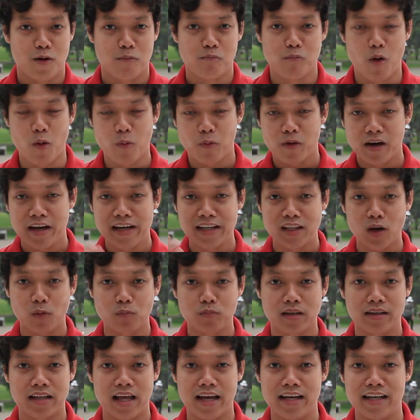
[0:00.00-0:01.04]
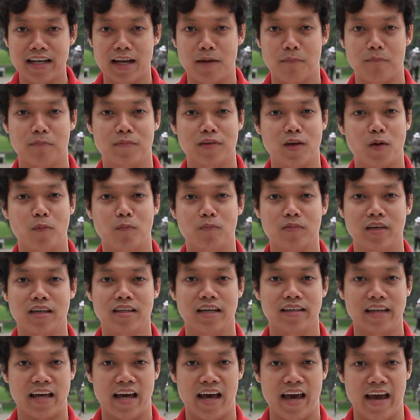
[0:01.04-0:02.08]
Một khi thông tin đã nằm trong trí
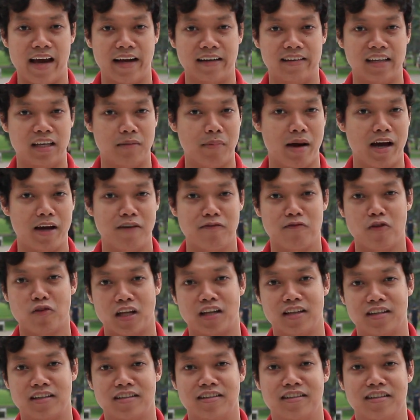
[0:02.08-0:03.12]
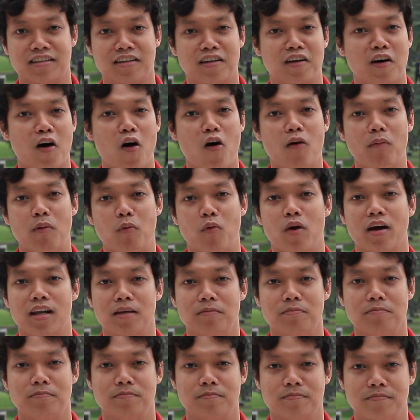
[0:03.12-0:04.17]
nhớ dài hạn thì bạn vô địch, khó mà quên lắm.